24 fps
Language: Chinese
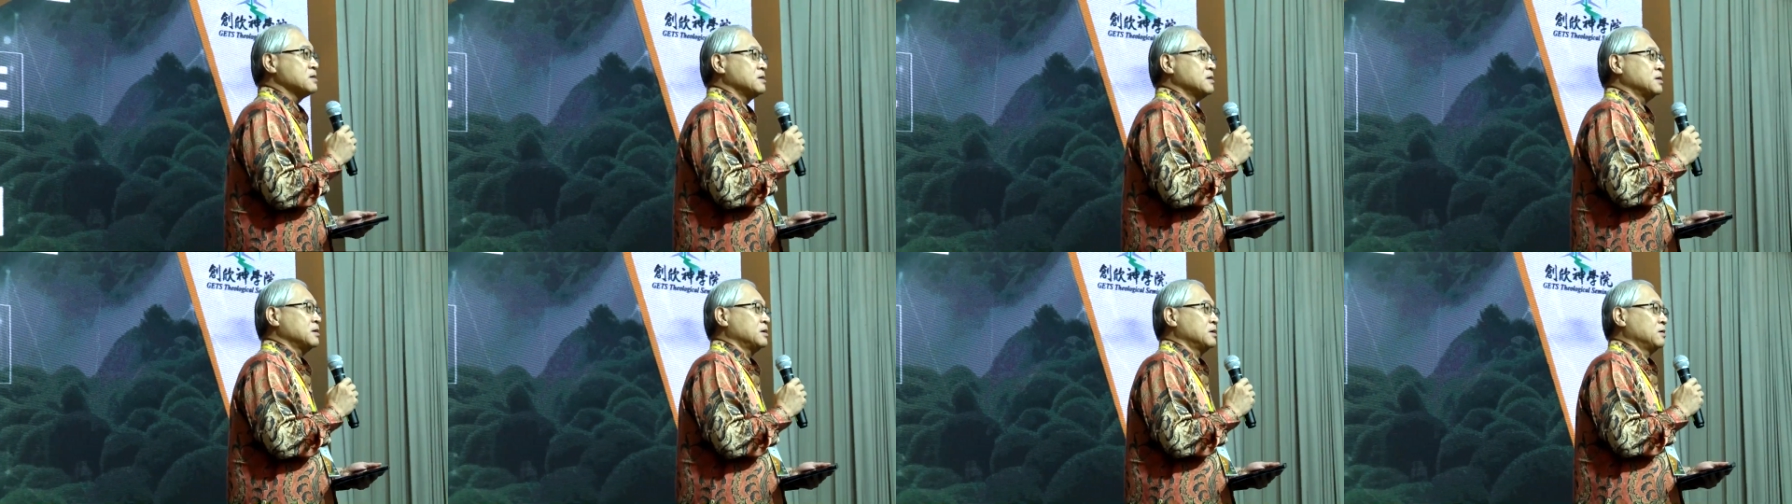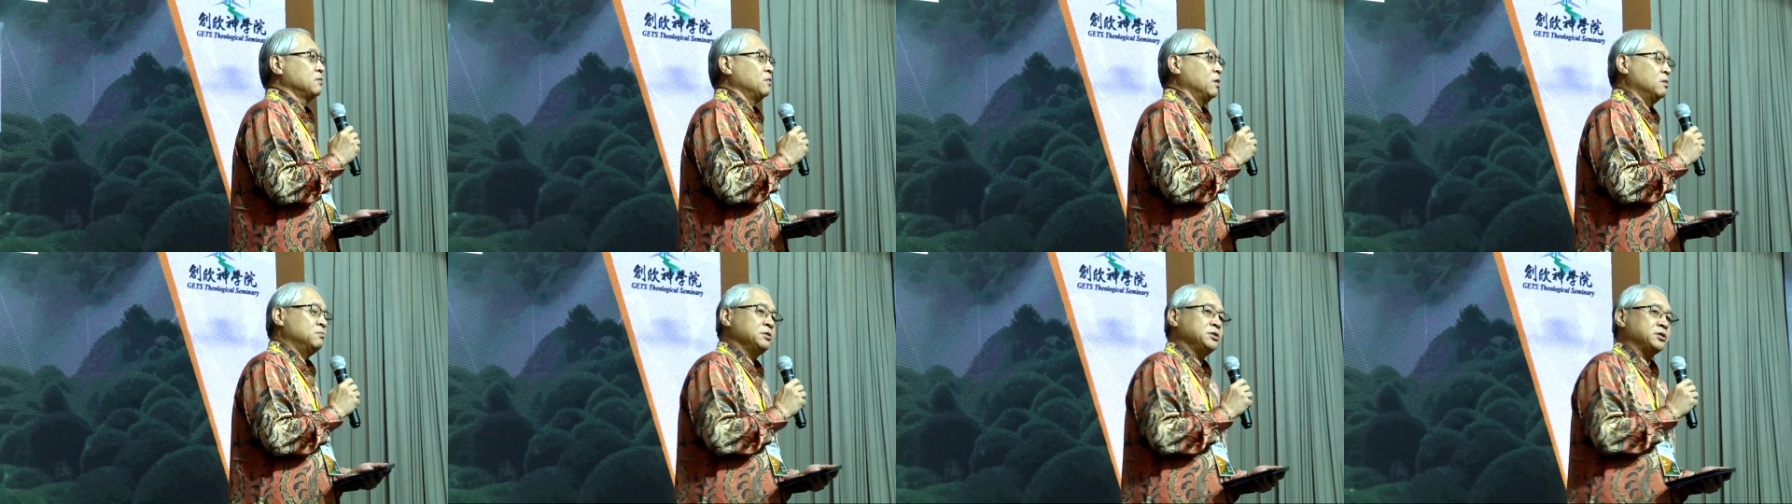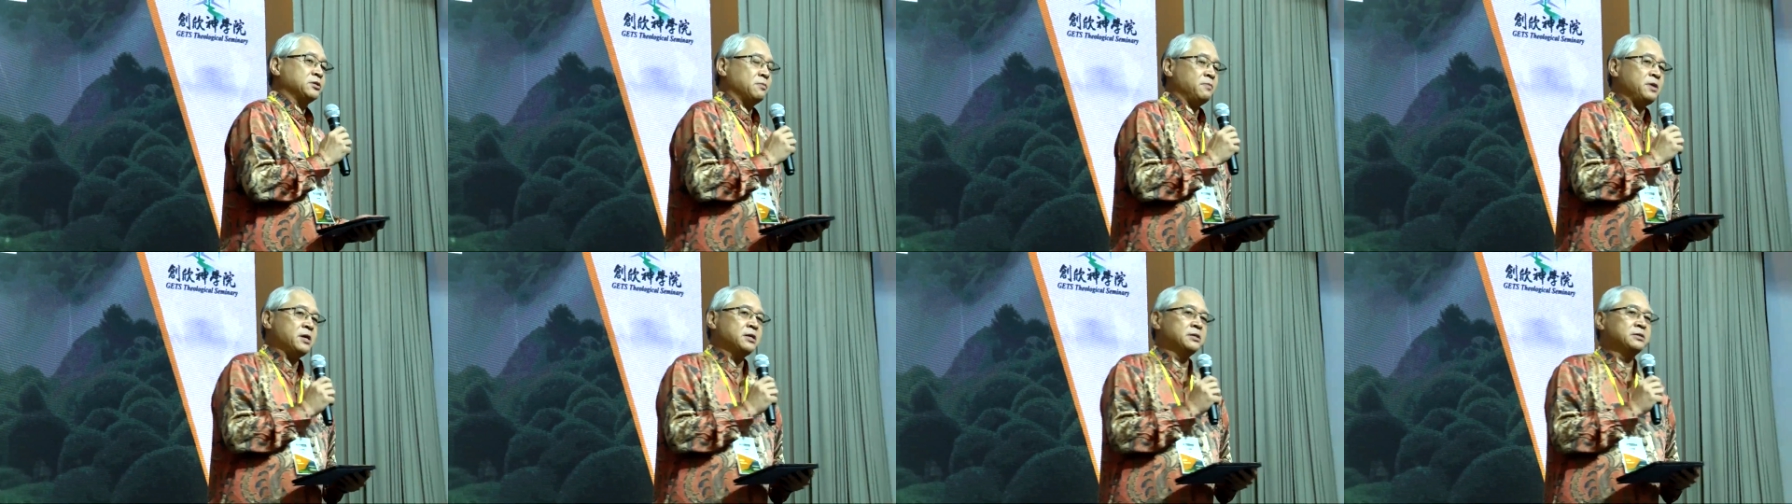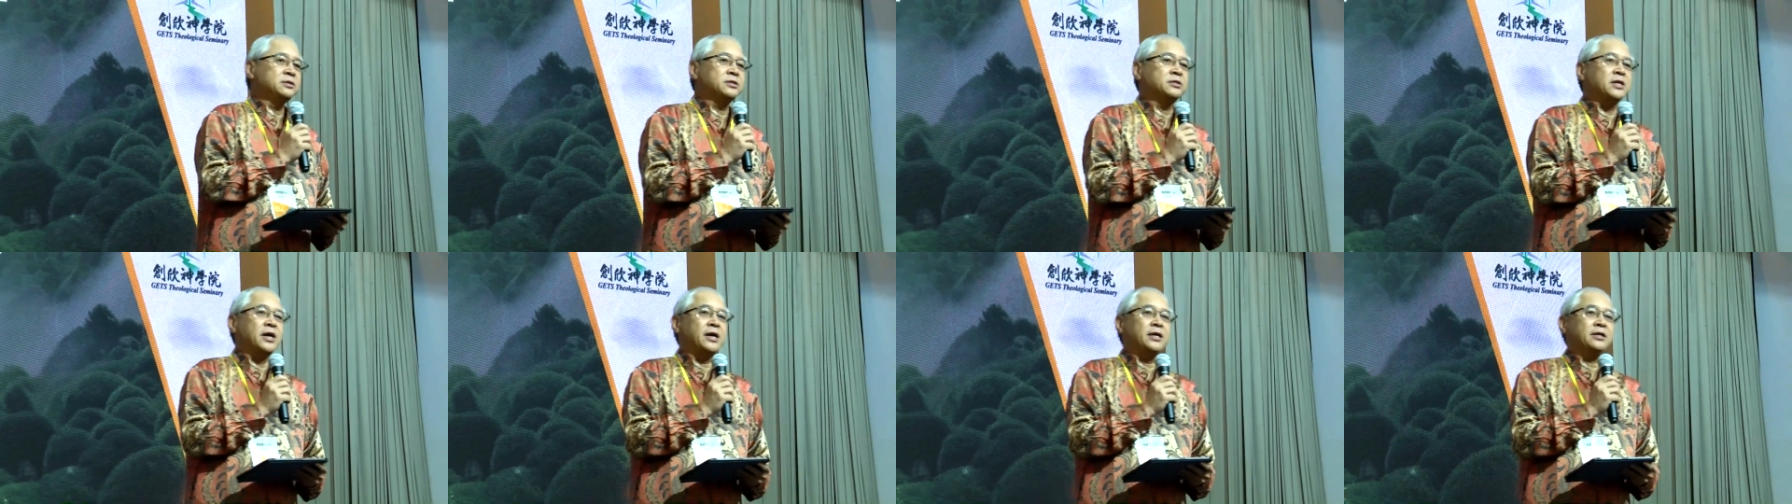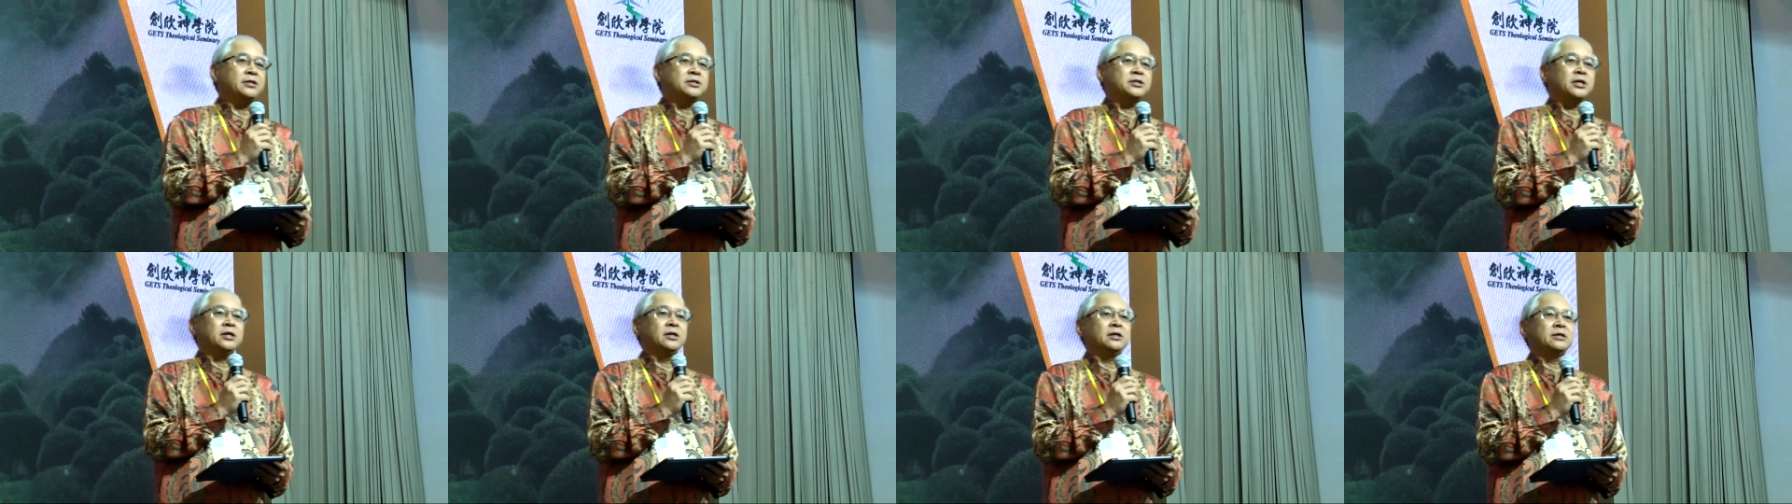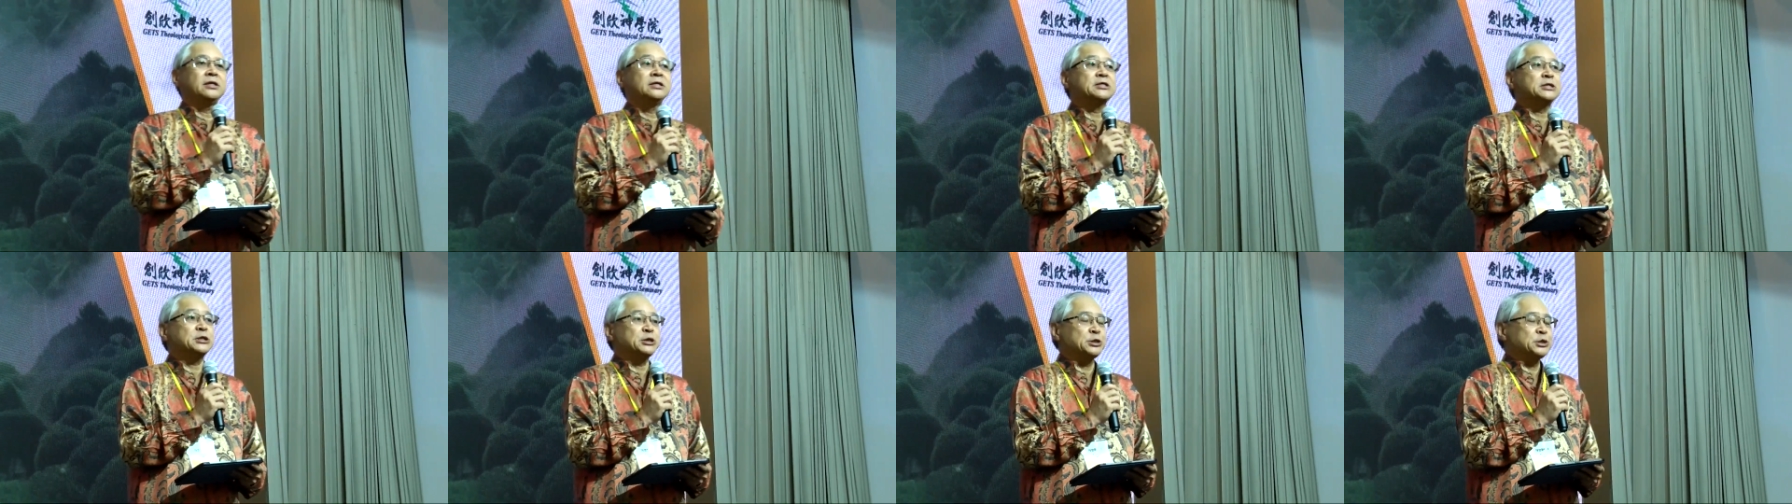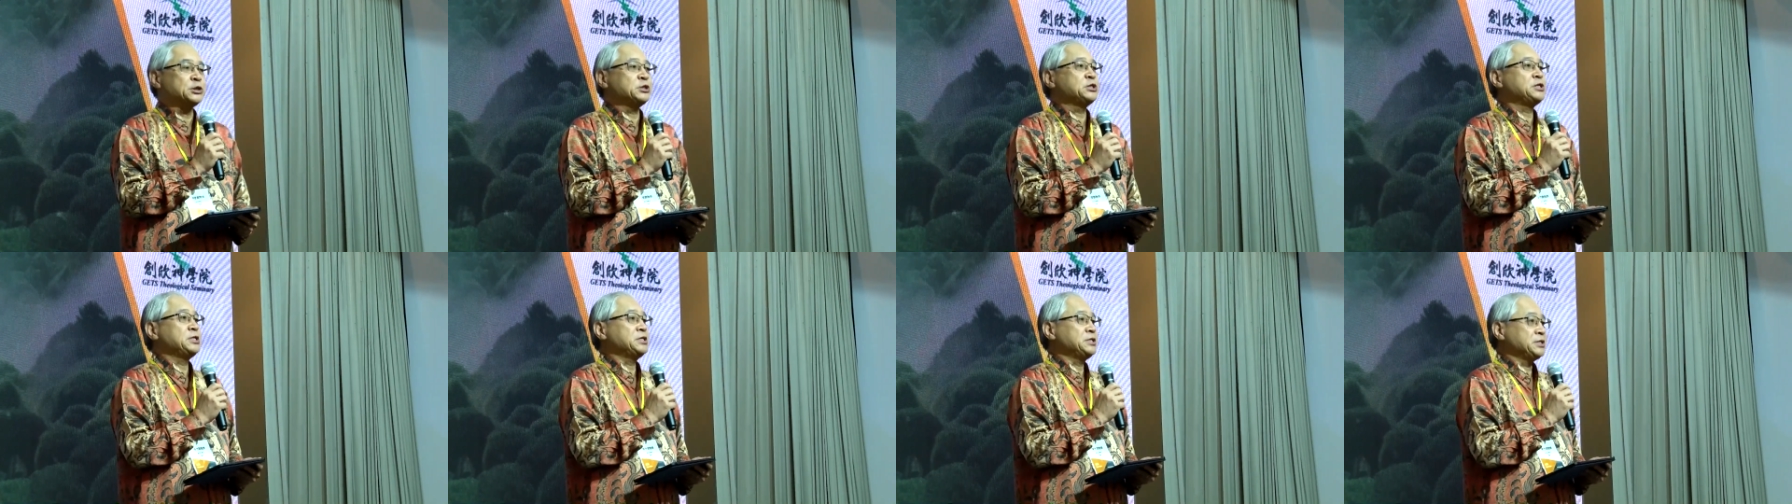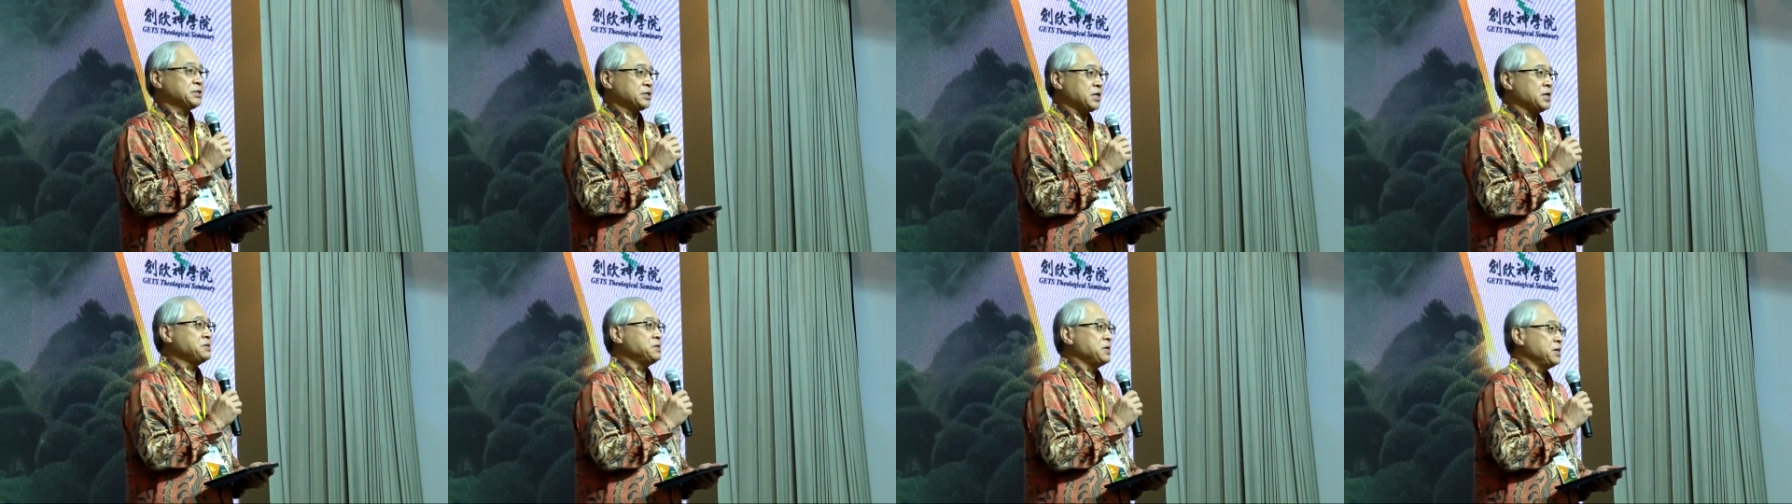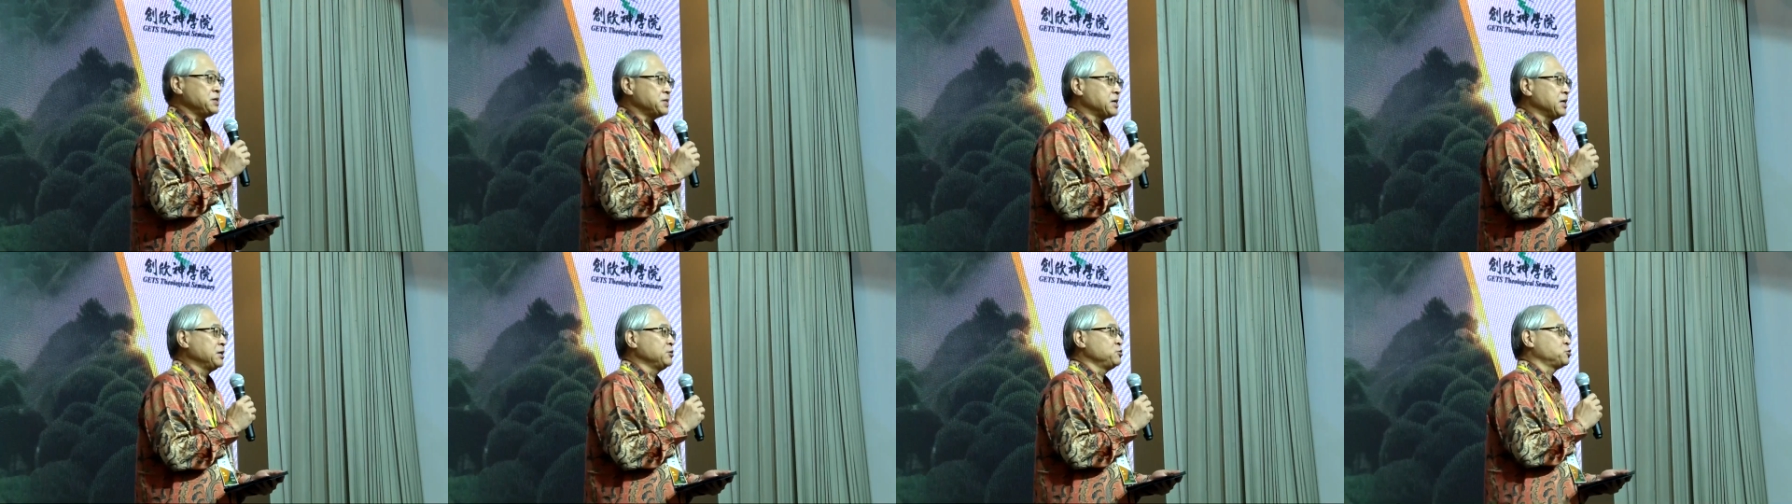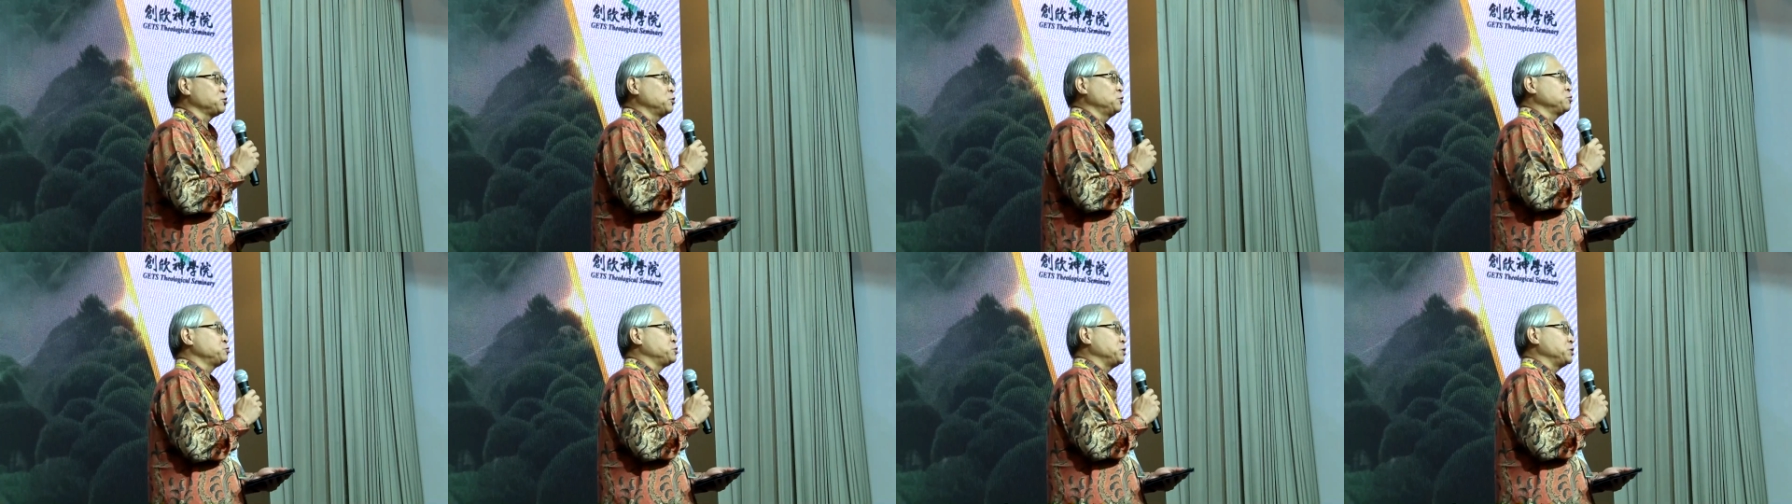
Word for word: 我们怎么样在这四天三夜当中去